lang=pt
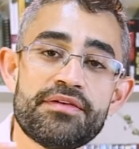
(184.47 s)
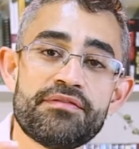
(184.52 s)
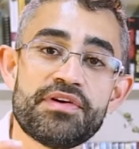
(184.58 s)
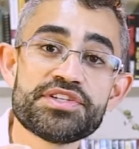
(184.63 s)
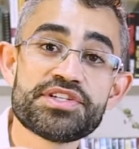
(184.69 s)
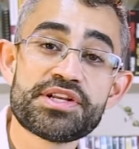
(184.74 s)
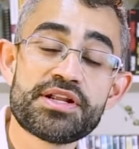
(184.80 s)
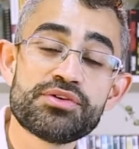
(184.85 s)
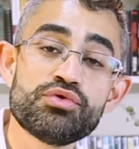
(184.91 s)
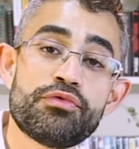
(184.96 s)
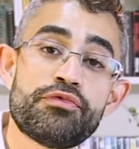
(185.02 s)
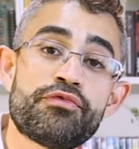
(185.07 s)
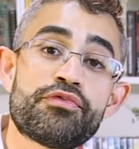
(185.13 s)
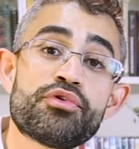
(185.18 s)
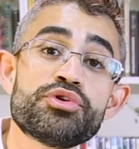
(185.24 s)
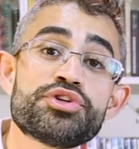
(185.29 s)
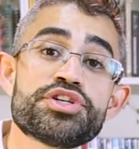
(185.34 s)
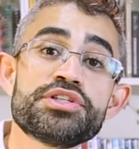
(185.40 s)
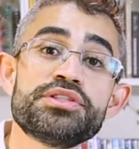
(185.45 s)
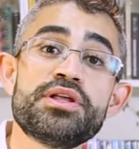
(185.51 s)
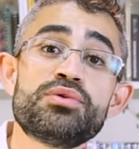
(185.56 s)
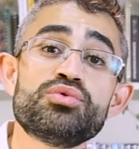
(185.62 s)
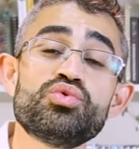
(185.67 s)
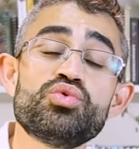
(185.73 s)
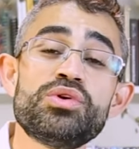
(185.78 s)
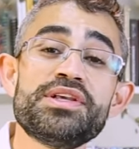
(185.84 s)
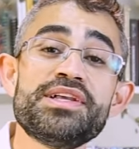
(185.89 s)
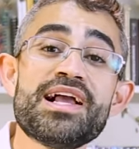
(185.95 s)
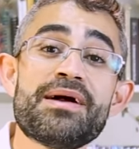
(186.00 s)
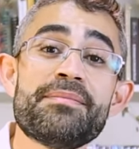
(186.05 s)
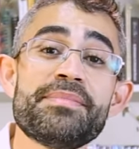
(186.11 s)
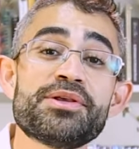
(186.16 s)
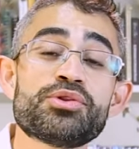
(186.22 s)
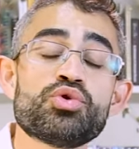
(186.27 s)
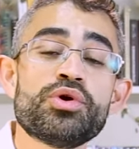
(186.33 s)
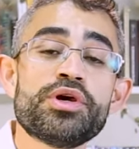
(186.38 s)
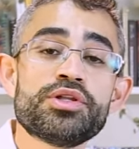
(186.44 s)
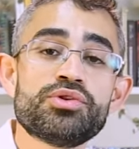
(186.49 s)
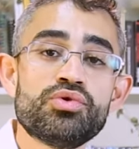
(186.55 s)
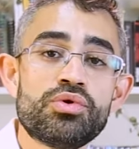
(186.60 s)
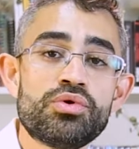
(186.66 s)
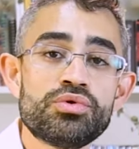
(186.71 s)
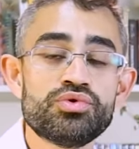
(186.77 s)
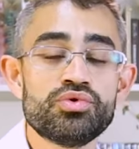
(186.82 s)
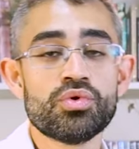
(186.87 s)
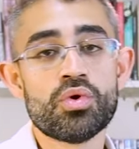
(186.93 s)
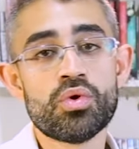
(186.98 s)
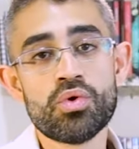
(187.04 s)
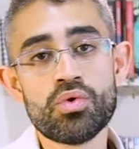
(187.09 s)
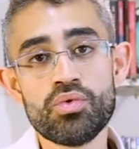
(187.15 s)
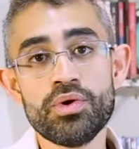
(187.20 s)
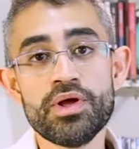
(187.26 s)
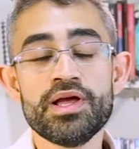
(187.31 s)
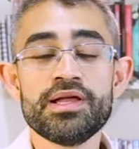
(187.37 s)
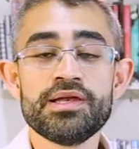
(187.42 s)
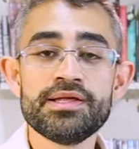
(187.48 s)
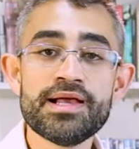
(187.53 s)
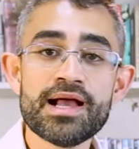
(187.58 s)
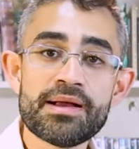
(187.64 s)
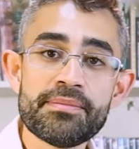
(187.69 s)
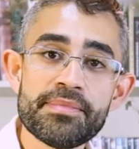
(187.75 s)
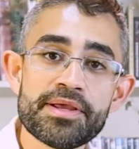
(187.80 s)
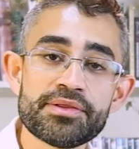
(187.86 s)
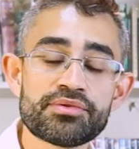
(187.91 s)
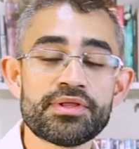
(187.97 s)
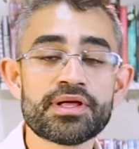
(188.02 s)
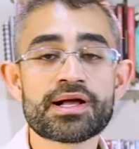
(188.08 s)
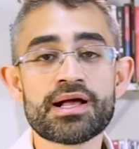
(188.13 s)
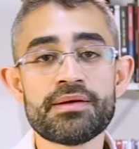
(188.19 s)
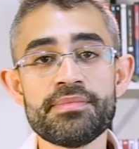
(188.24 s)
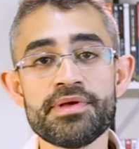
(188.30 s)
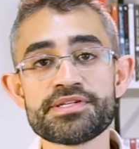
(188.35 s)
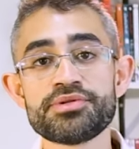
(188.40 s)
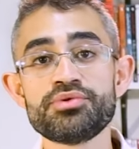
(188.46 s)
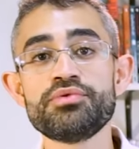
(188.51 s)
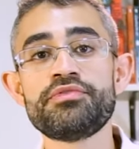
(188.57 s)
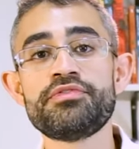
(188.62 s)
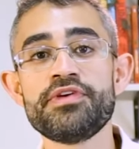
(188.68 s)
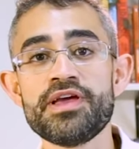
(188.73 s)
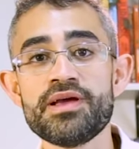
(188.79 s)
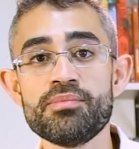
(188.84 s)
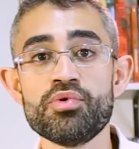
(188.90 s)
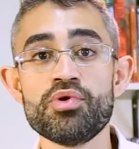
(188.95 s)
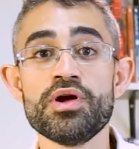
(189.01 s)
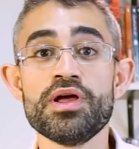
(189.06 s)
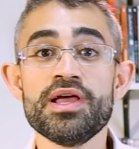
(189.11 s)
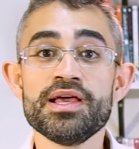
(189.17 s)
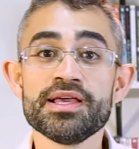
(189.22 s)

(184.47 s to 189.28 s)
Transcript: vai gerando frouxidão do ligamento redondo ou ligamento da cabeça do fêmur,